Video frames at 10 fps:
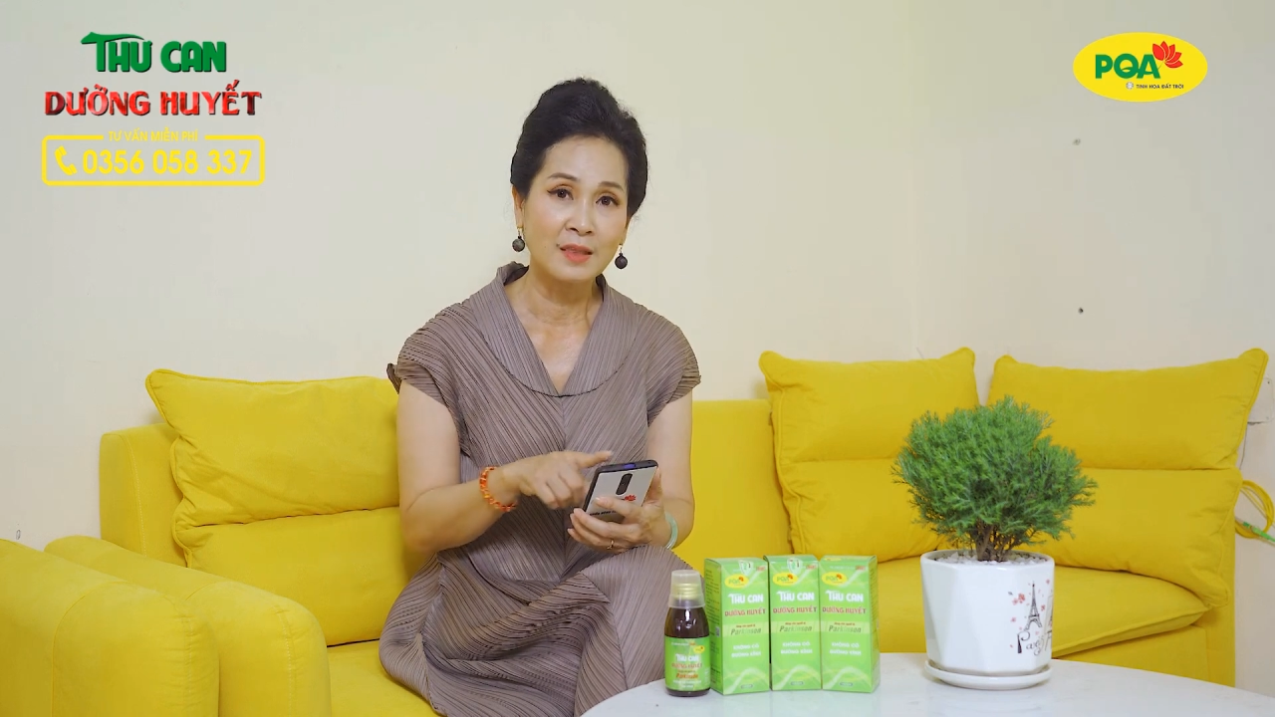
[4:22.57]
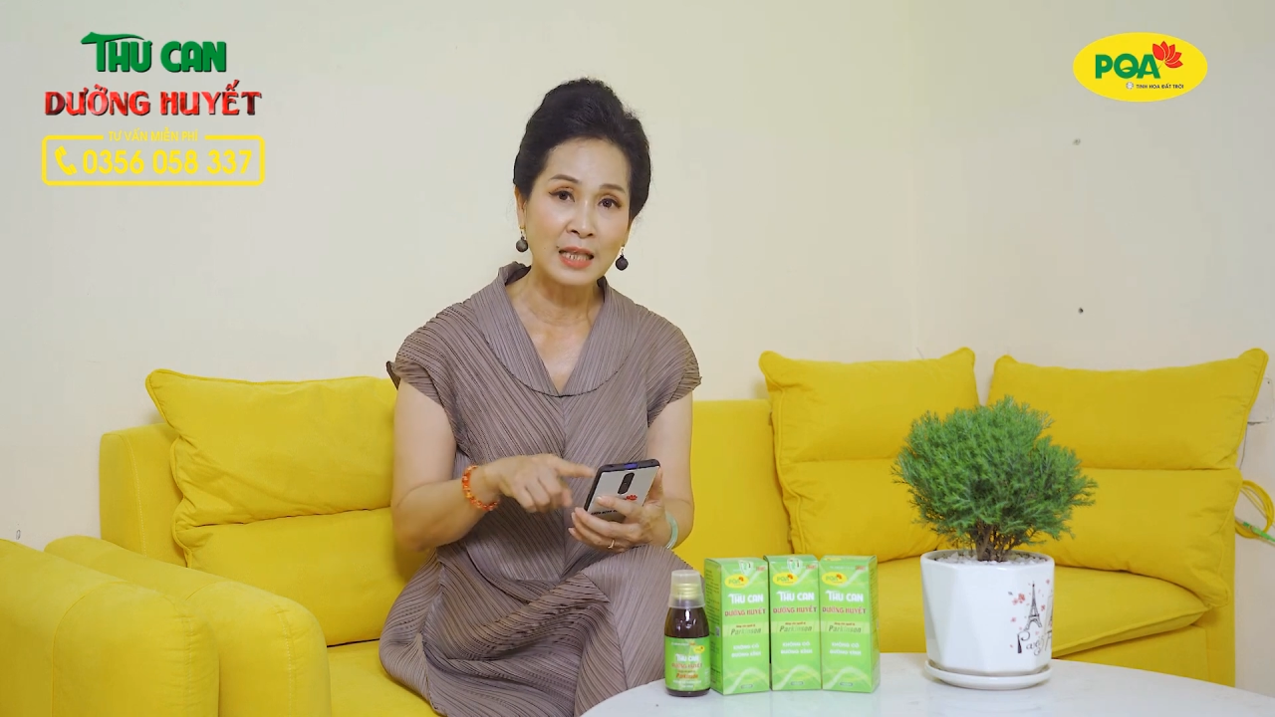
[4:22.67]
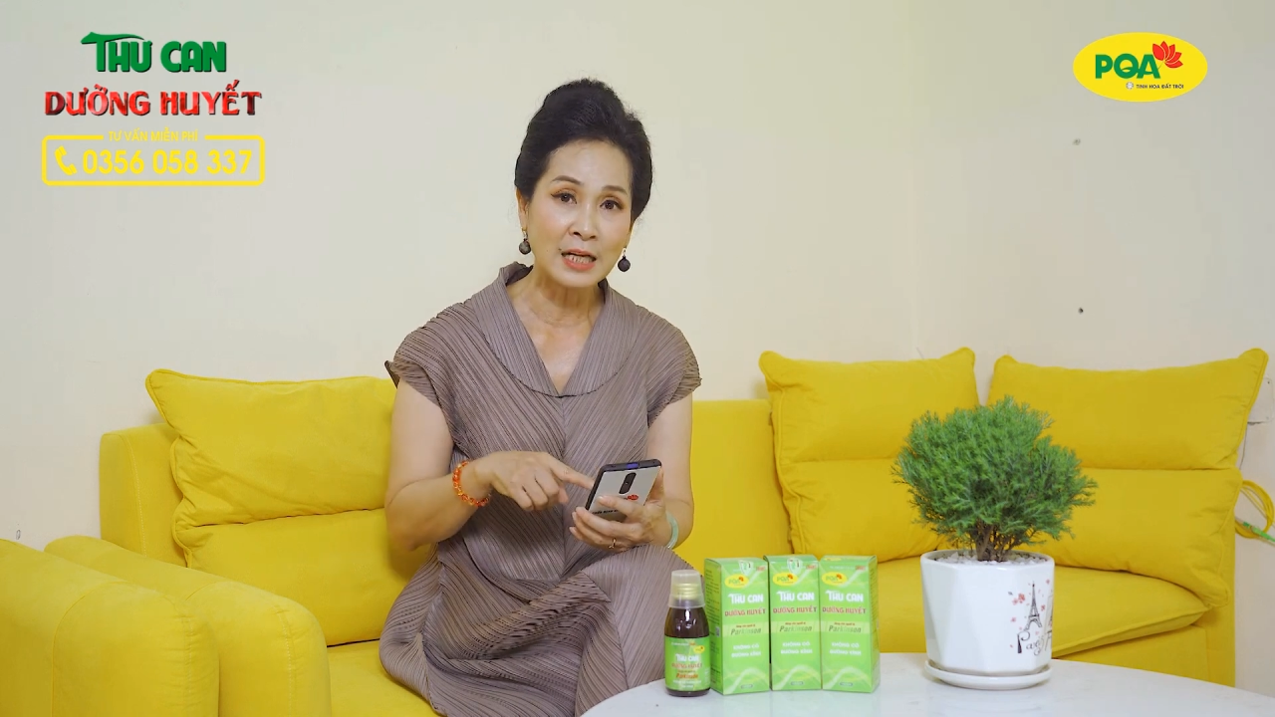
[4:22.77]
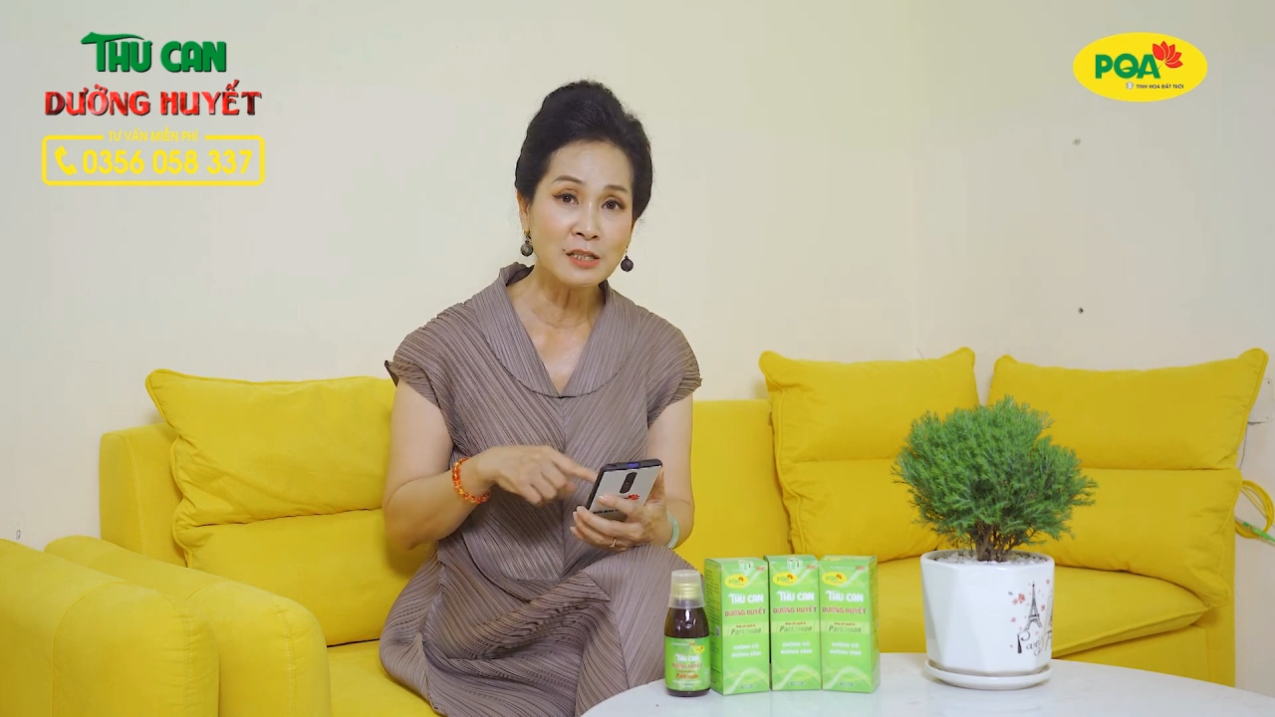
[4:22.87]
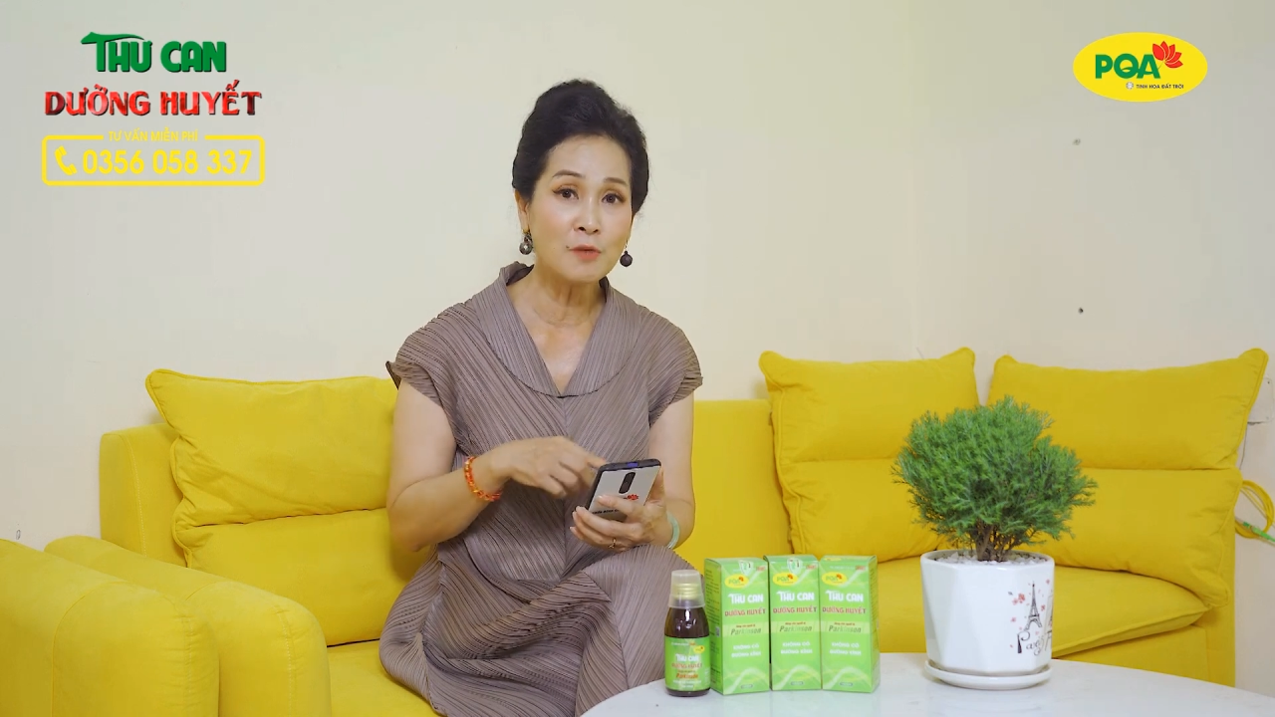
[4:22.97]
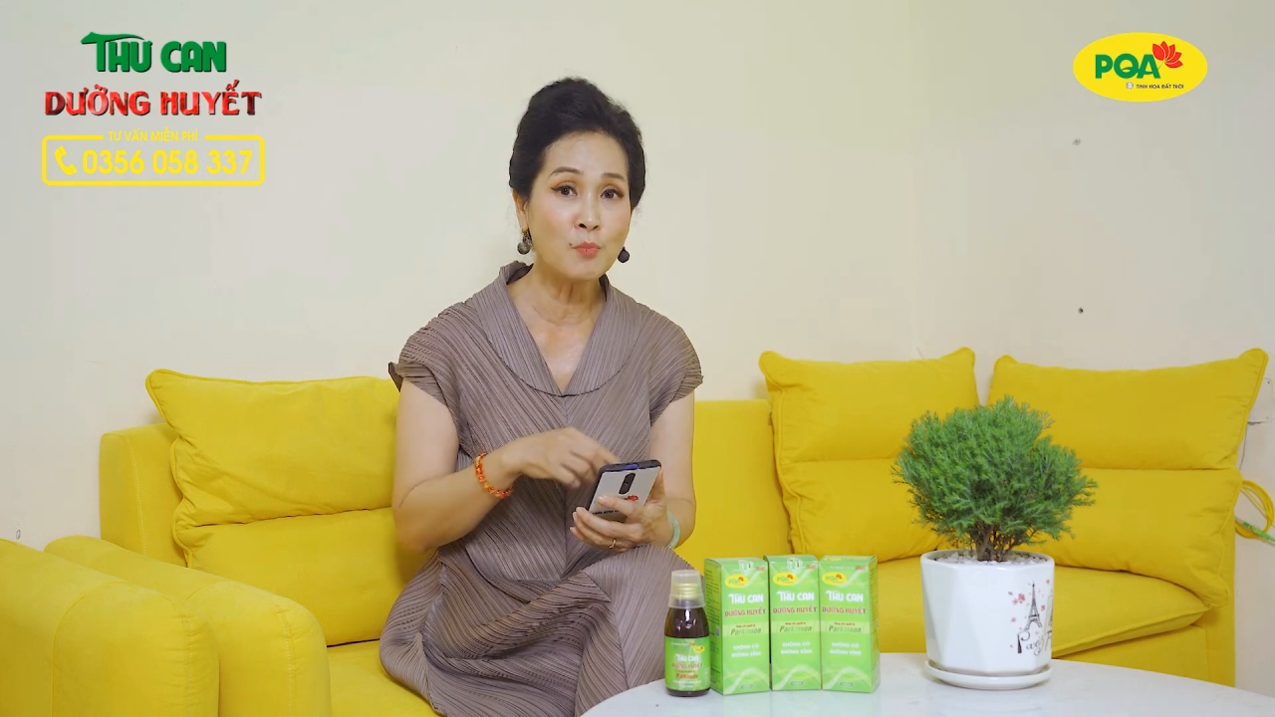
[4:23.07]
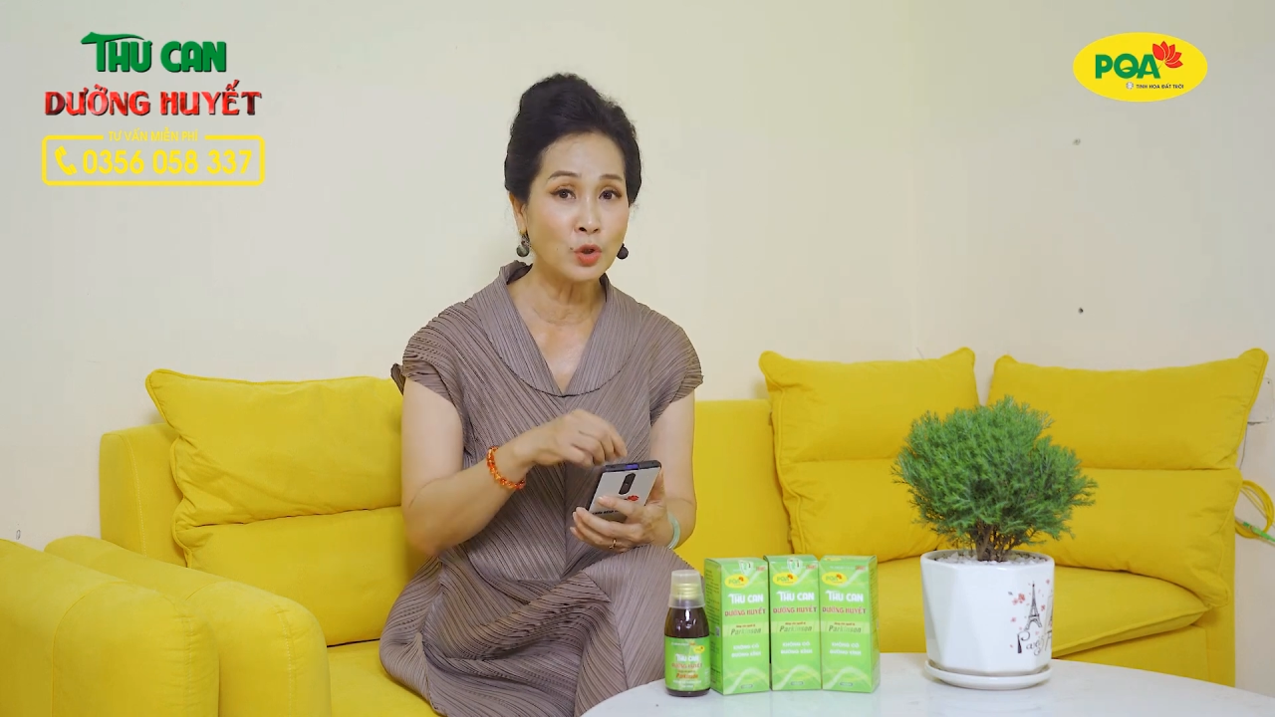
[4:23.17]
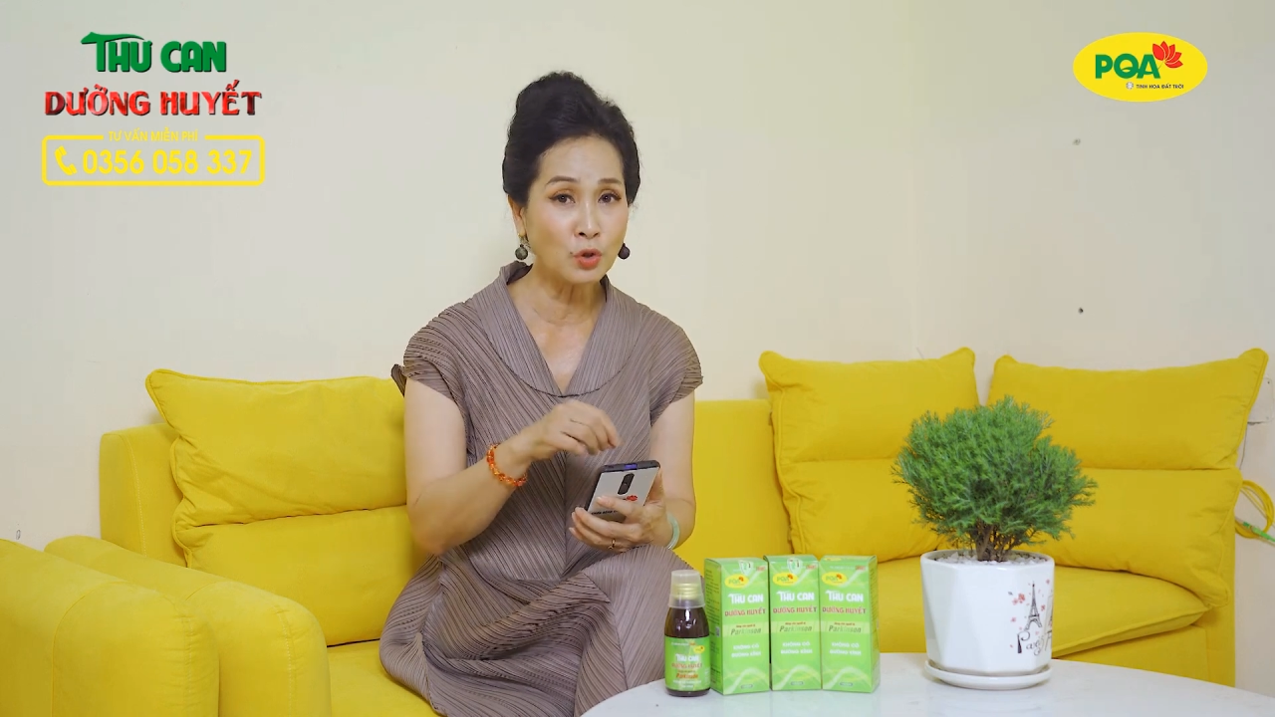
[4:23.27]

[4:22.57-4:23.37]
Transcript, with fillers: Lan Hương muốn